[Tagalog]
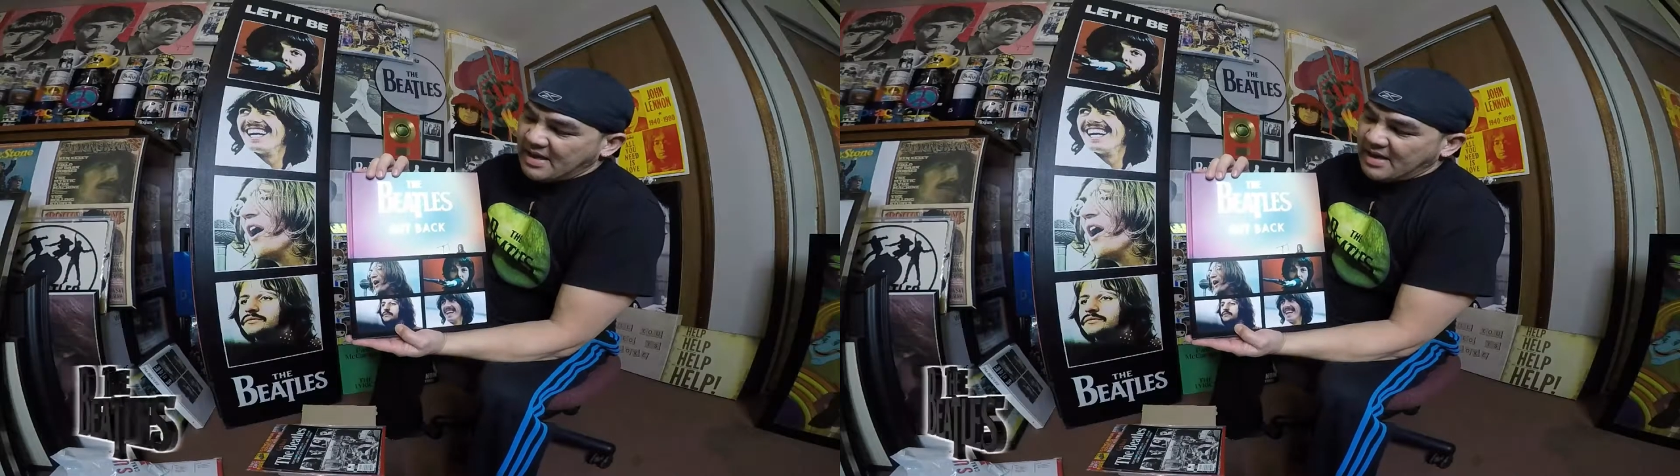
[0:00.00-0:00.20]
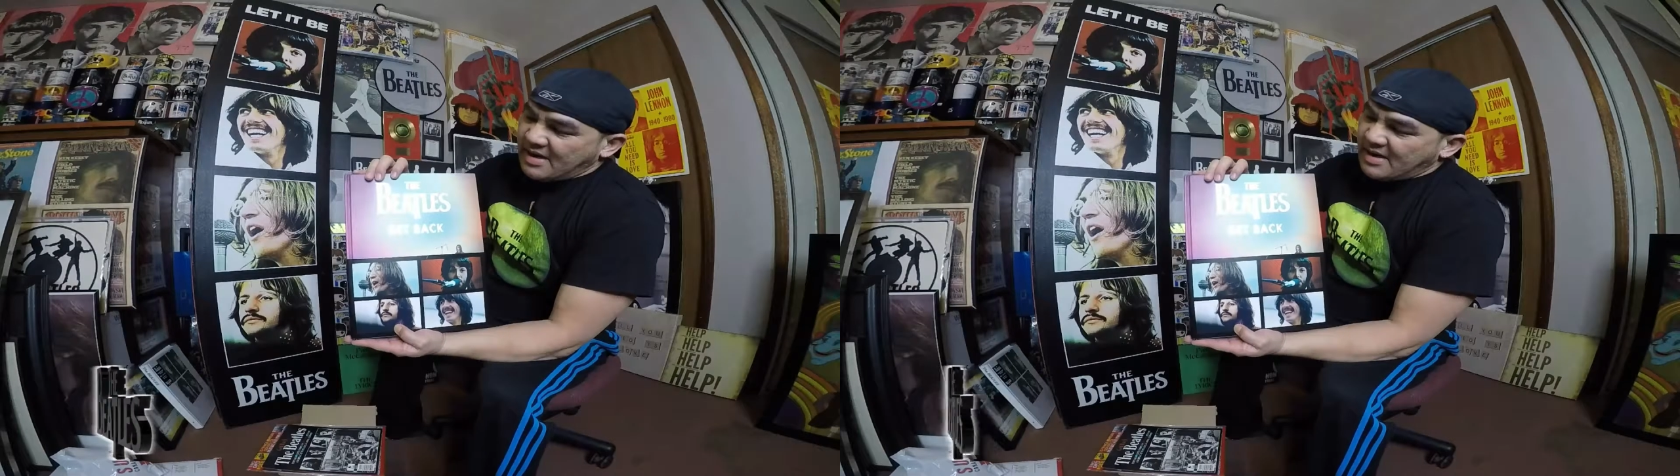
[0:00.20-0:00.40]

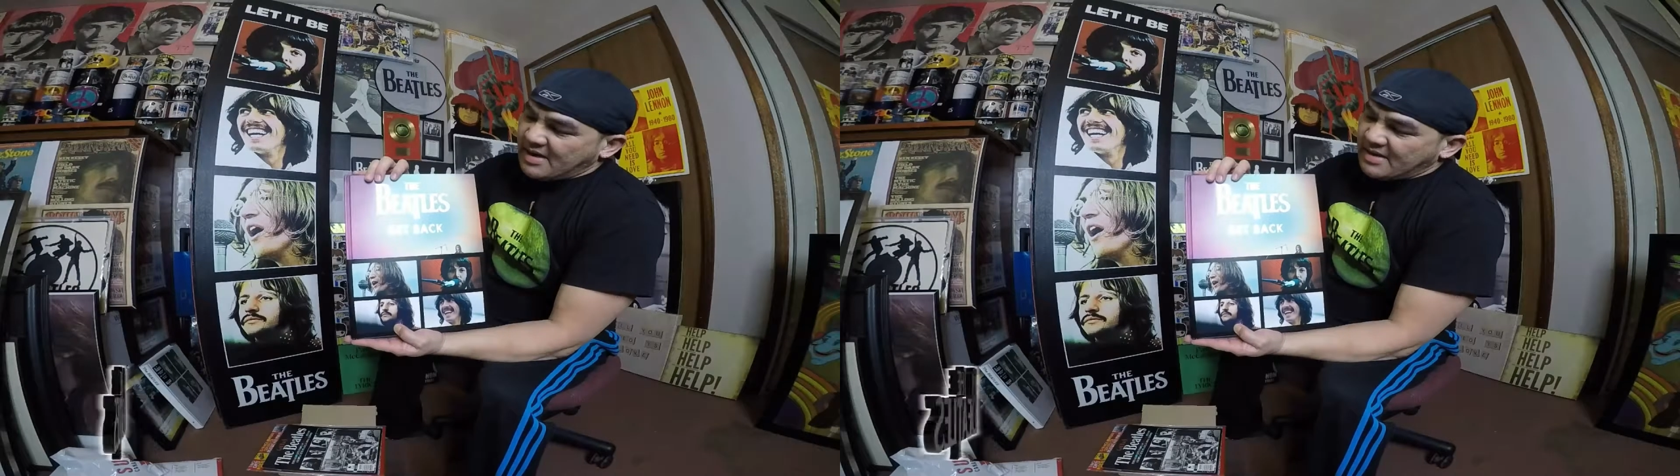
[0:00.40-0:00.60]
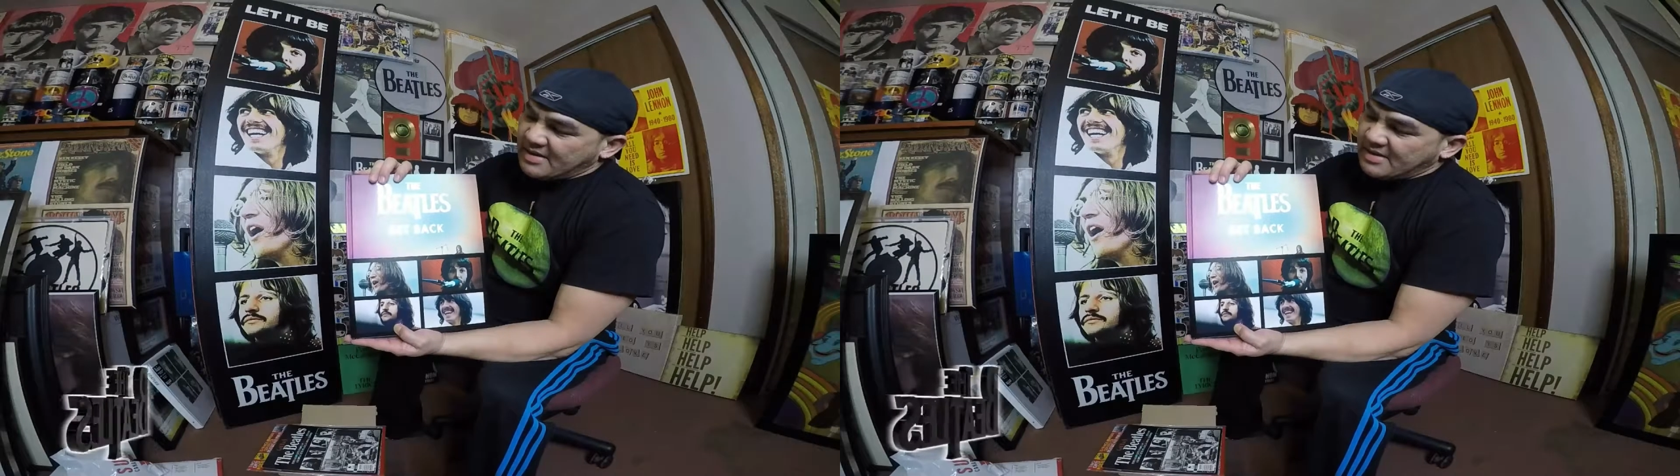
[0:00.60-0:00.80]

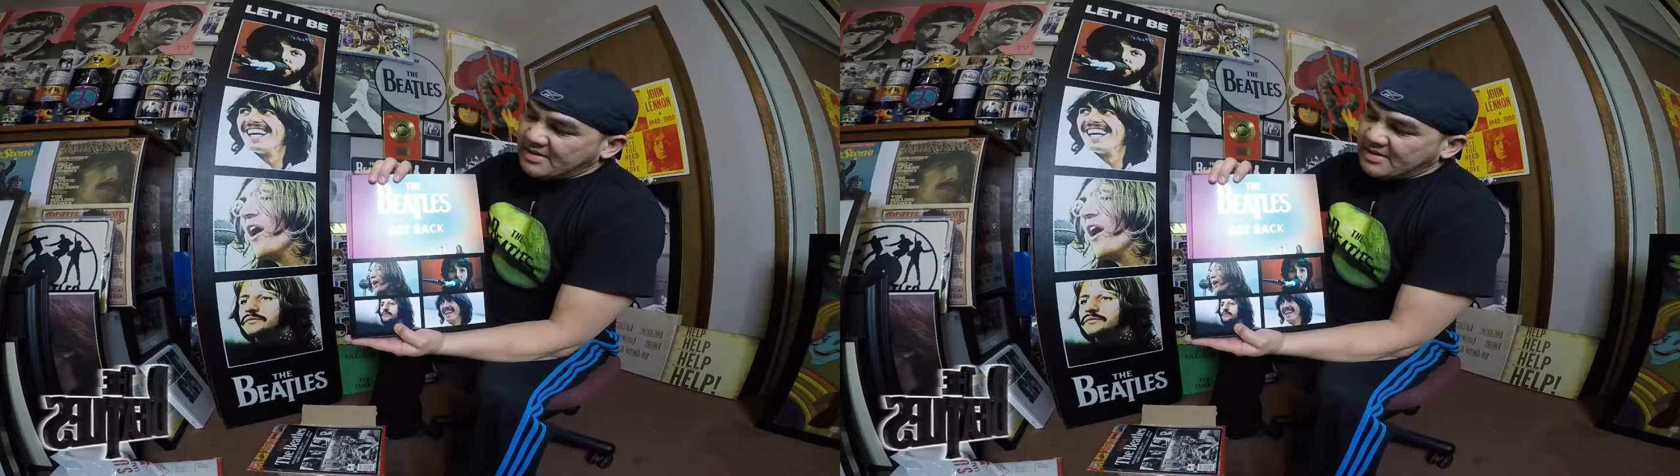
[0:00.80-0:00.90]
uh,